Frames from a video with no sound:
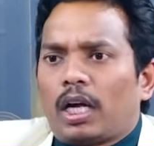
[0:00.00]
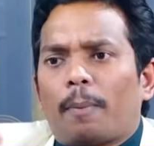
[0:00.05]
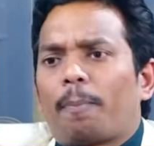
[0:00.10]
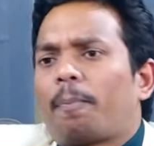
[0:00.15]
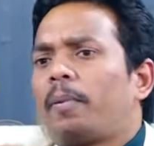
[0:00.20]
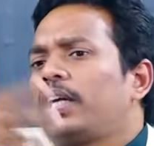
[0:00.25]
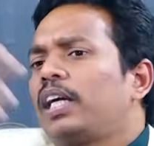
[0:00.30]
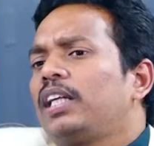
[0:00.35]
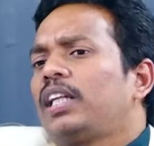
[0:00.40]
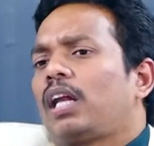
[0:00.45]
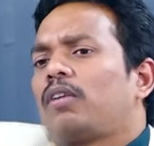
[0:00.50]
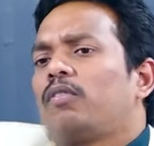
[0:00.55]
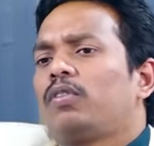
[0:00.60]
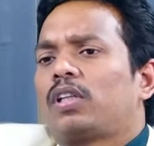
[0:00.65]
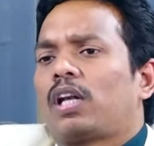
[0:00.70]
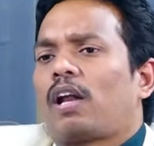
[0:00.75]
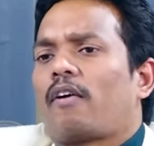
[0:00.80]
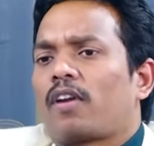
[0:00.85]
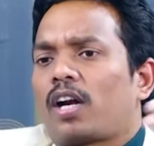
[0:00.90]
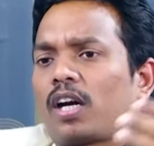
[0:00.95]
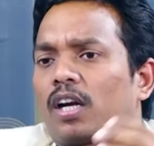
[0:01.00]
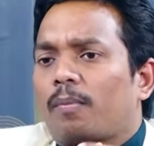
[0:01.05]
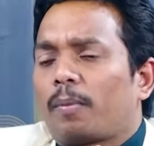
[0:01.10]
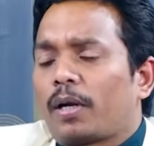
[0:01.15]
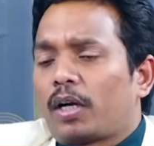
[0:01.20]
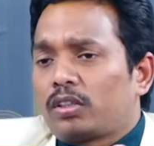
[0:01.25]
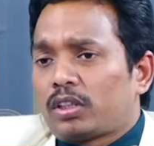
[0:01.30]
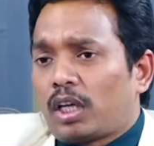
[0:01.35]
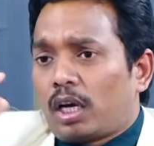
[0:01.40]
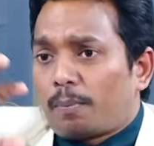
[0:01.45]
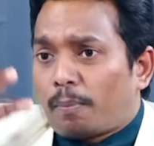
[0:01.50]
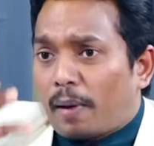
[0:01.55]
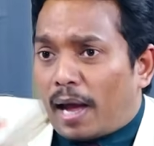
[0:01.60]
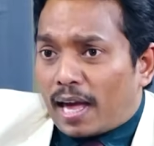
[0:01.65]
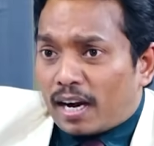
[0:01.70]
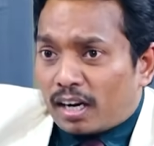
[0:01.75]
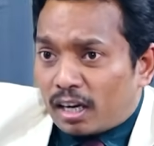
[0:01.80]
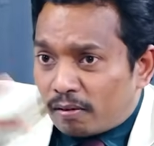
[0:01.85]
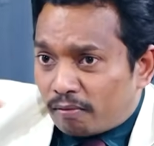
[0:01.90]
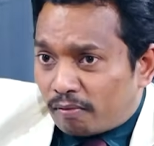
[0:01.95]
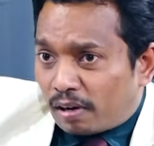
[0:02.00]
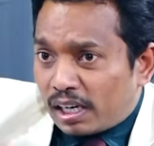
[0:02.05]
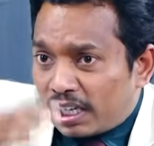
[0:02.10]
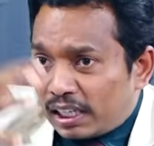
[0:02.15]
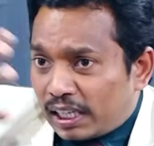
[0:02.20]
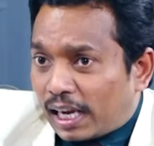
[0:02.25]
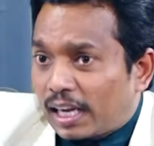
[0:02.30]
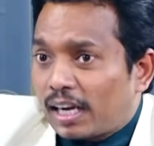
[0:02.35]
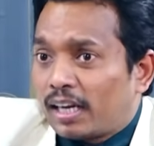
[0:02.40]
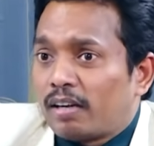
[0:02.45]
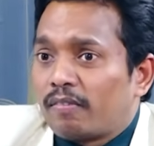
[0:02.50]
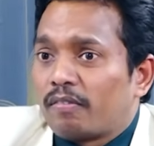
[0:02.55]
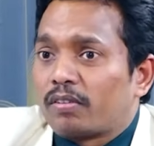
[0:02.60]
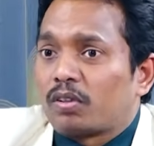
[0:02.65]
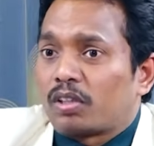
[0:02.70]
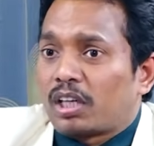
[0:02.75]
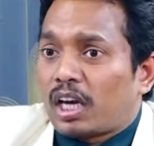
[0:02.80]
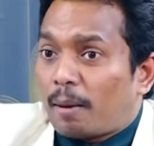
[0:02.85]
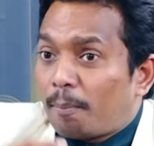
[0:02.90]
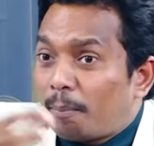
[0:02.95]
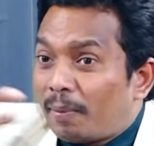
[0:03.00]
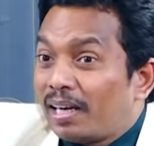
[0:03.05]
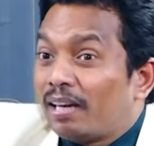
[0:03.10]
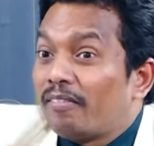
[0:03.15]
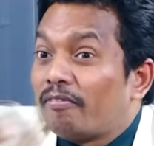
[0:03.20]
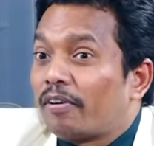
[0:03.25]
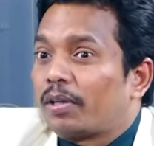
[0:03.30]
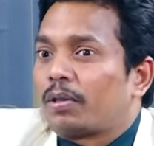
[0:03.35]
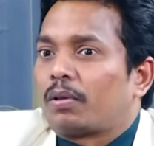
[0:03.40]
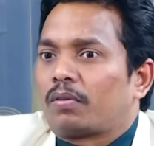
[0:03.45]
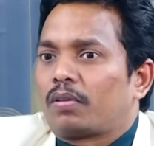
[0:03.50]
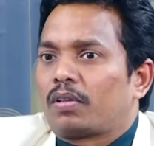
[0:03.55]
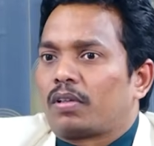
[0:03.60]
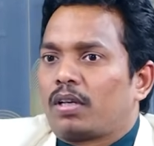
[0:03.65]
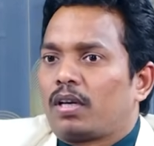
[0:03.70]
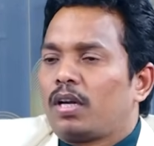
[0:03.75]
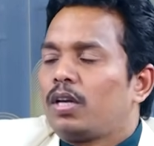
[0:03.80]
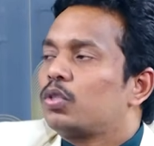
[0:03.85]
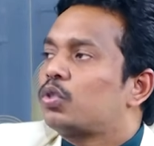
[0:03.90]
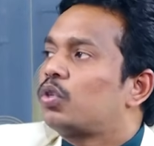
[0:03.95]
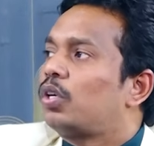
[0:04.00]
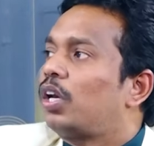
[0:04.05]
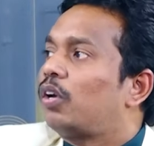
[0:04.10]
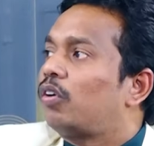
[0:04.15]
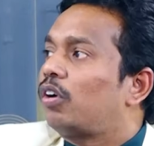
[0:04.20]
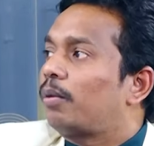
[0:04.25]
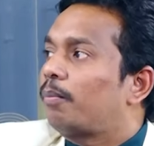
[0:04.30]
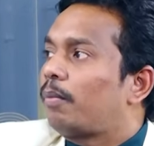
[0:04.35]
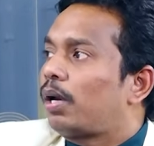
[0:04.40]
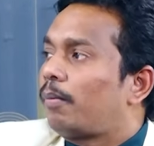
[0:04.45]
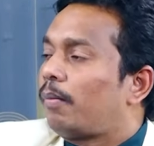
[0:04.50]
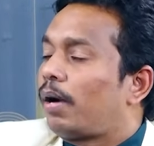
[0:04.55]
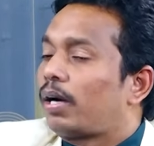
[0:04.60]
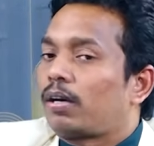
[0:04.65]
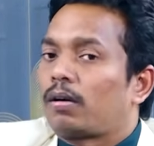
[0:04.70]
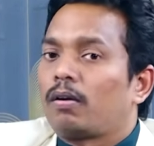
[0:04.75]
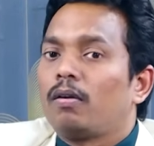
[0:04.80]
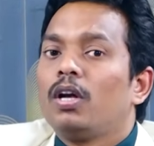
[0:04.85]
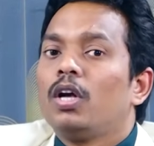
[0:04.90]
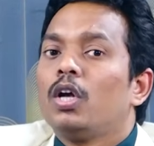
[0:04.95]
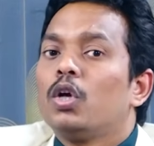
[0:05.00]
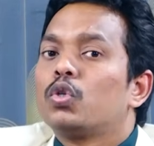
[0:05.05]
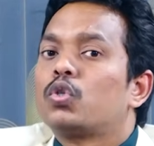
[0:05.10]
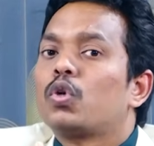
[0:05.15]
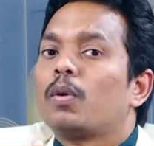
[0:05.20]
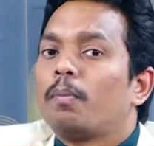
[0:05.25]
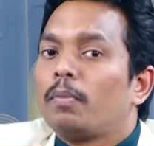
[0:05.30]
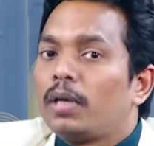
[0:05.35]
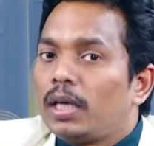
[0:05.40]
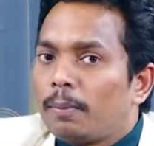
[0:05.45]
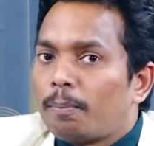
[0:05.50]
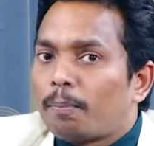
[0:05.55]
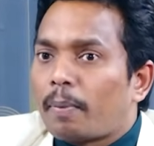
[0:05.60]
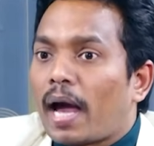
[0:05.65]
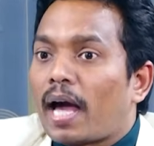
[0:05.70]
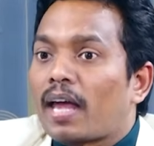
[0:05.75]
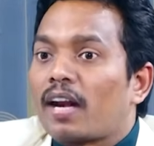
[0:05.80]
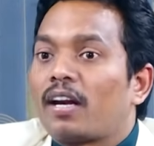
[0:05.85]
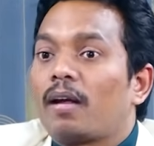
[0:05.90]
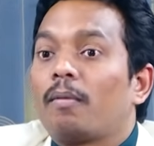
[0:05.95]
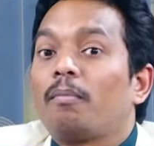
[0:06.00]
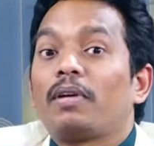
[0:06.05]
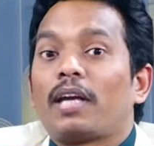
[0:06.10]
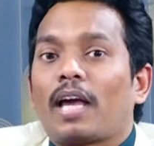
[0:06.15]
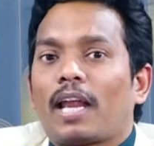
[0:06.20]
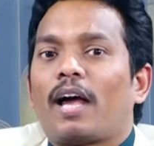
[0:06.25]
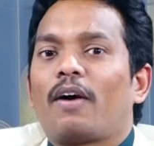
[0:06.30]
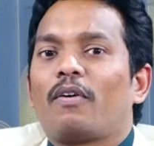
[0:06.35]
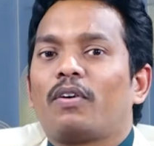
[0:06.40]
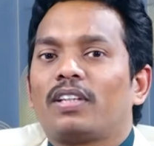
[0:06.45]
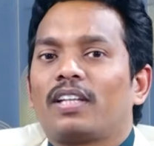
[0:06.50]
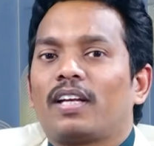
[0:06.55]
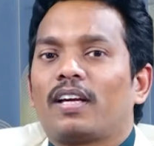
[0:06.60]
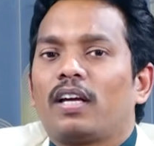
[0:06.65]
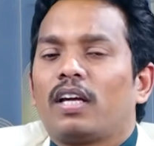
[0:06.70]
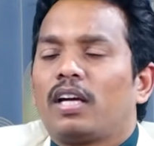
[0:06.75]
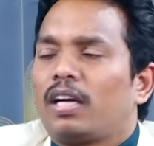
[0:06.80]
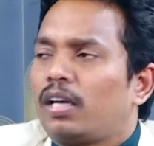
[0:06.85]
ఎప్పటికీ ధనవంతులు ఎవరండి బికాస్ వాళ్ళ ప్యారడైమ్ వాళ్ళని ఎల్లనివ్వదు నమ్మనివ్వదు సో నేను కూడా మనం మాట్లాడను సో మీ ప్యారడైమ్ ఎలా ఉంది